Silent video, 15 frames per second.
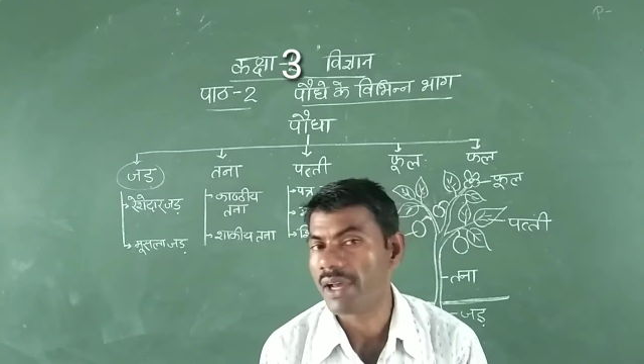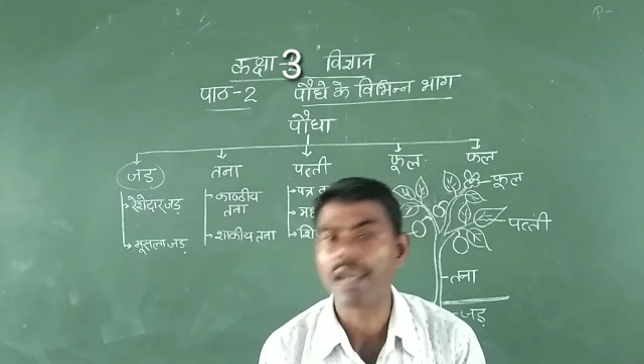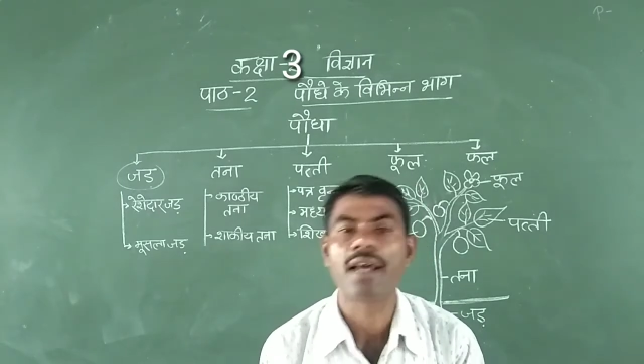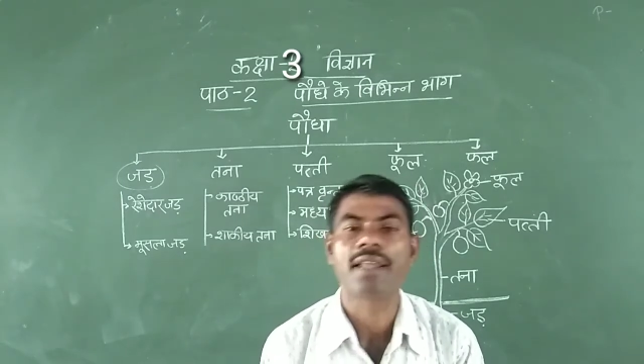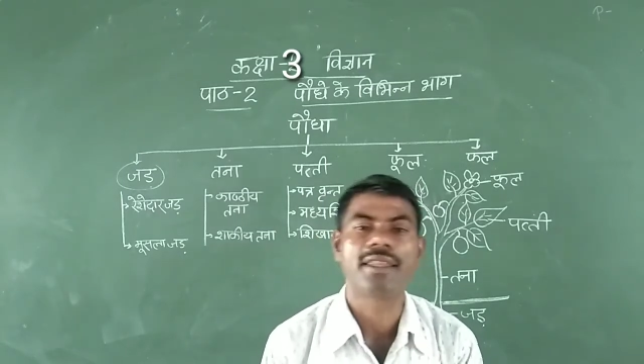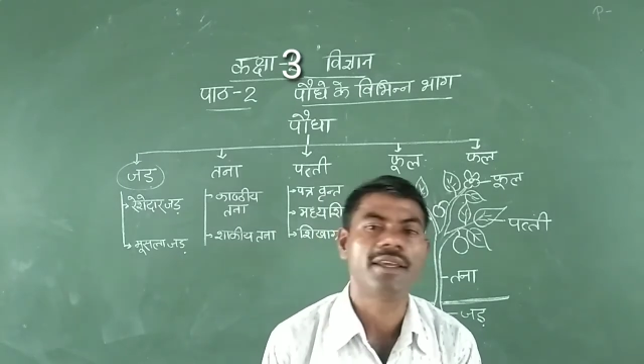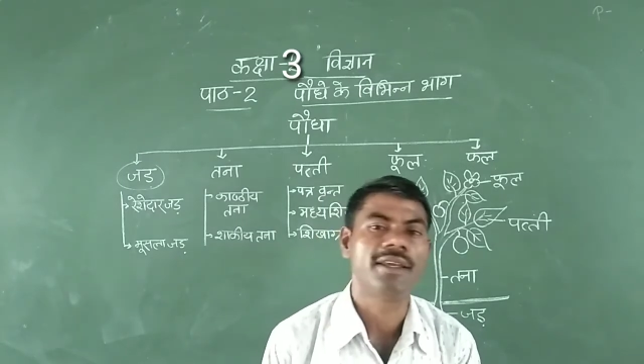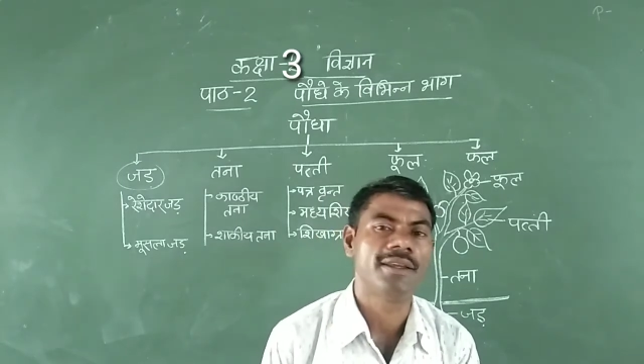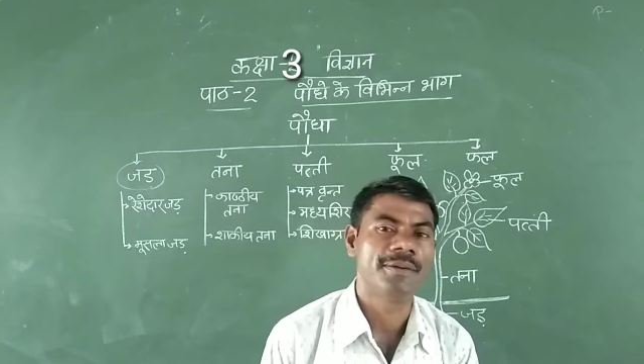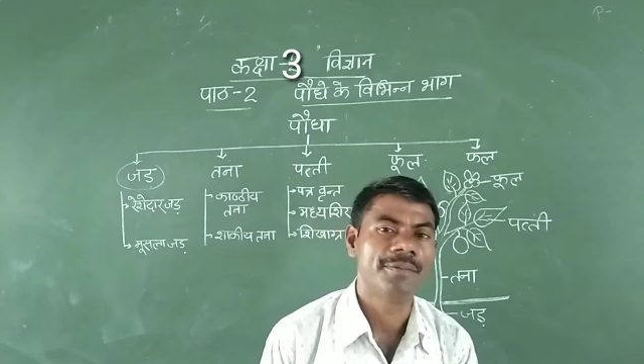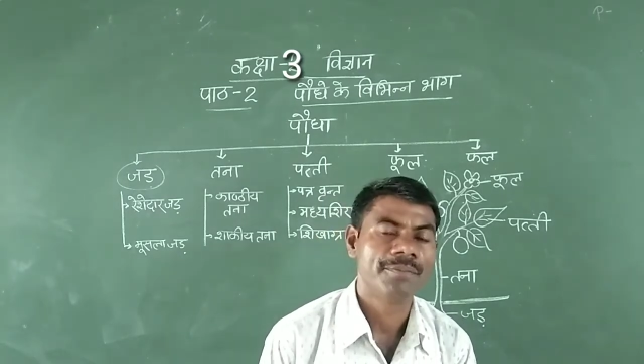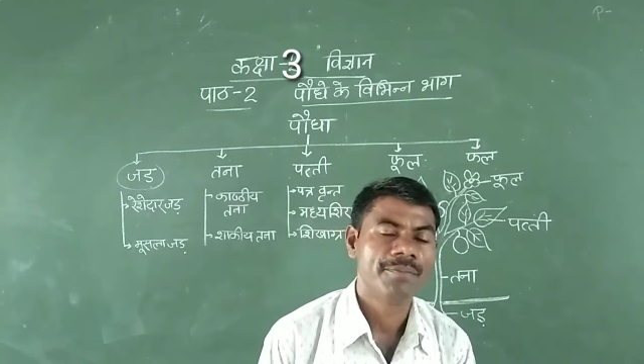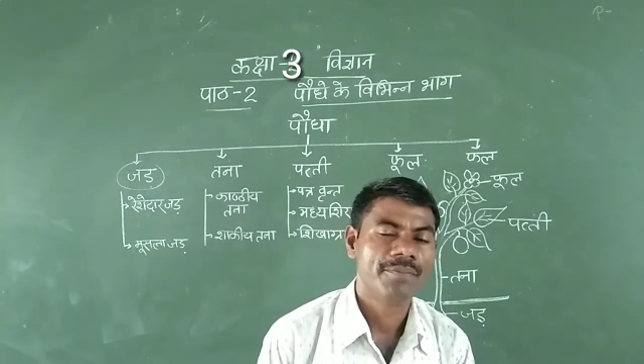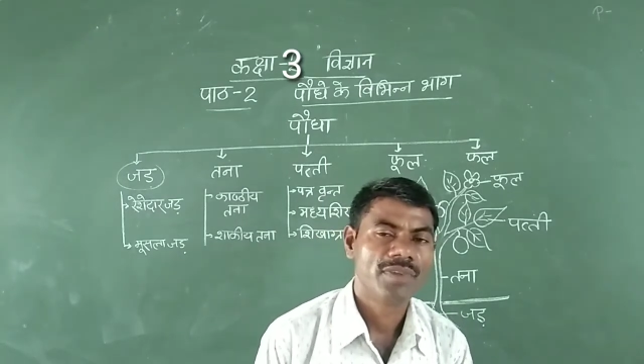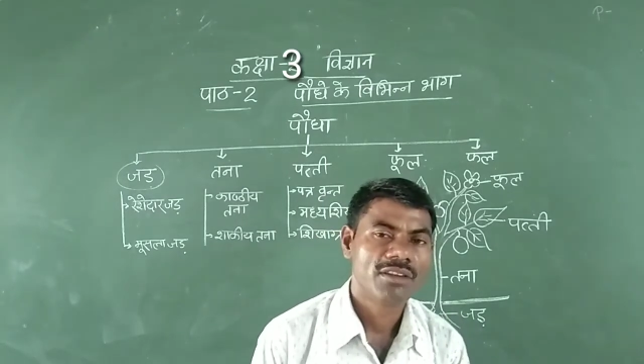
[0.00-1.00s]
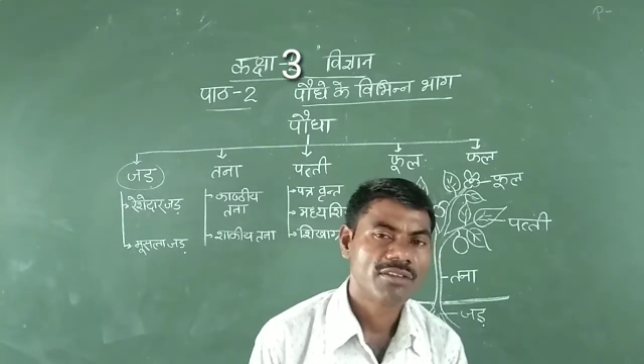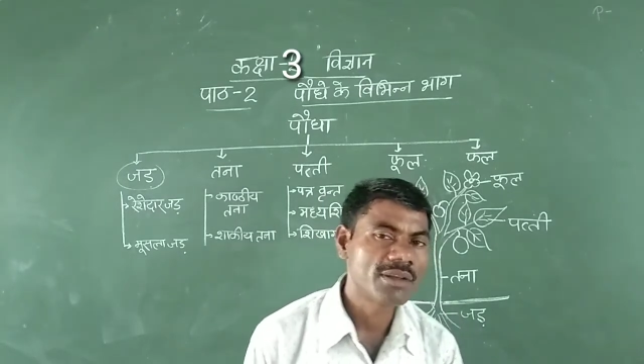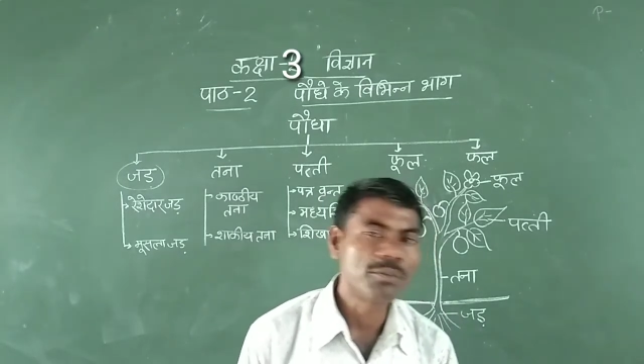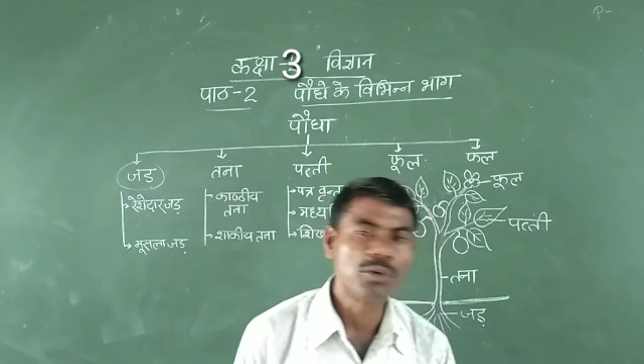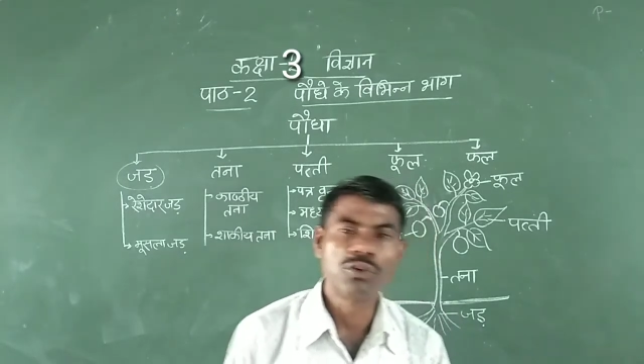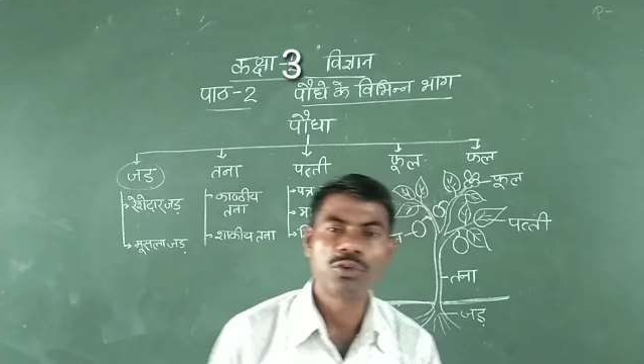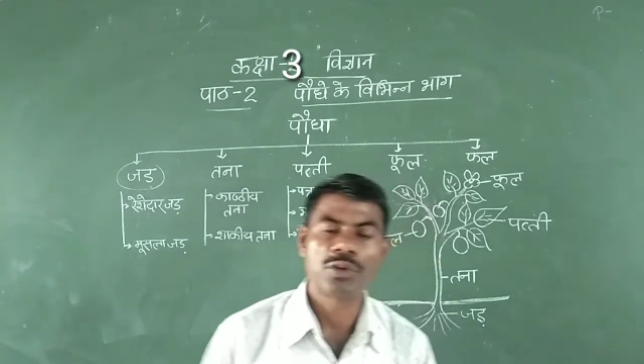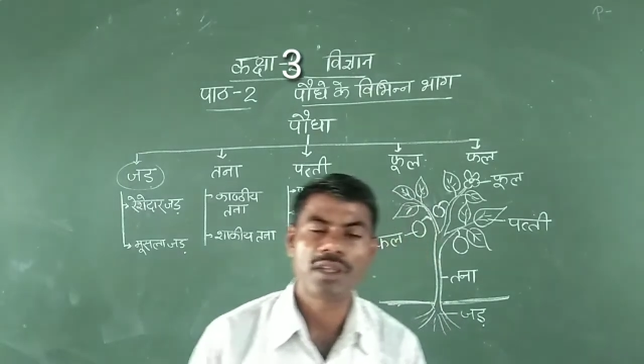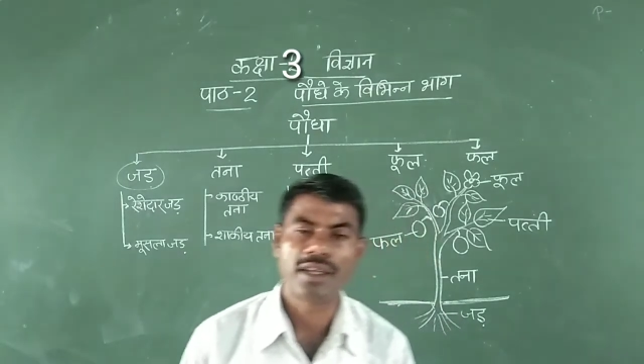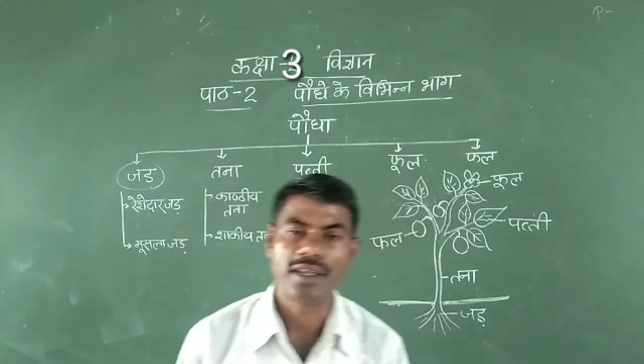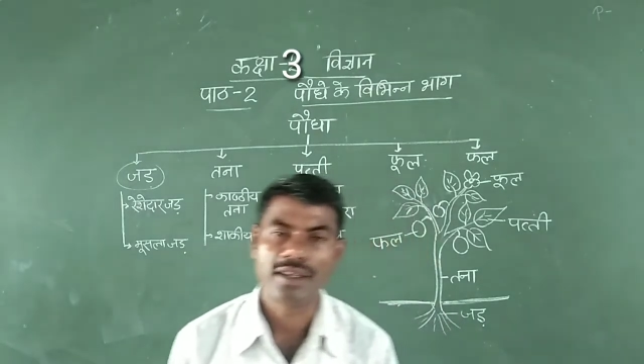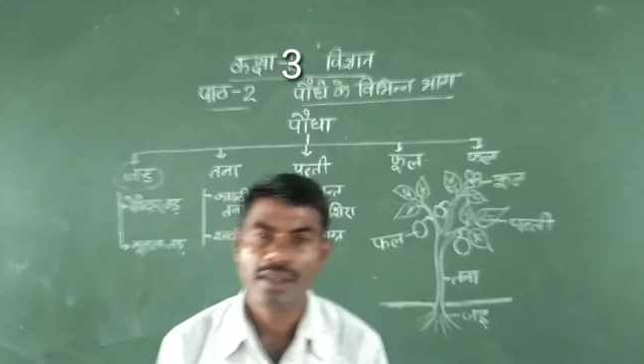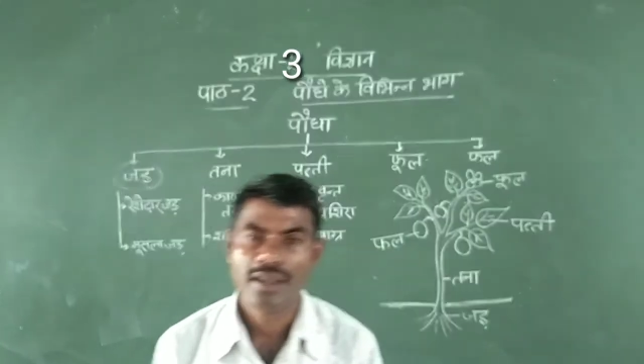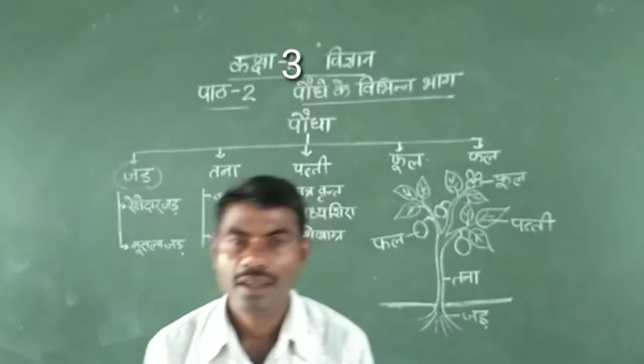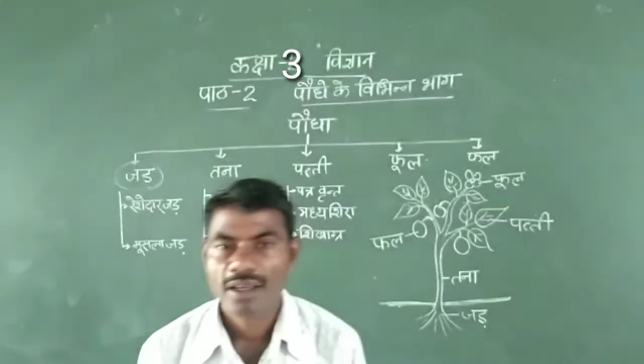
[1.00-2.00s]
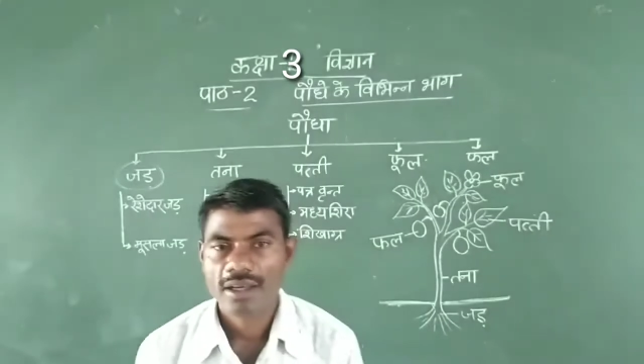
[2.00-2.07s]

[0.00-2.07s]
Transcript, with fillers: फल आते हैं सब कुछ होता है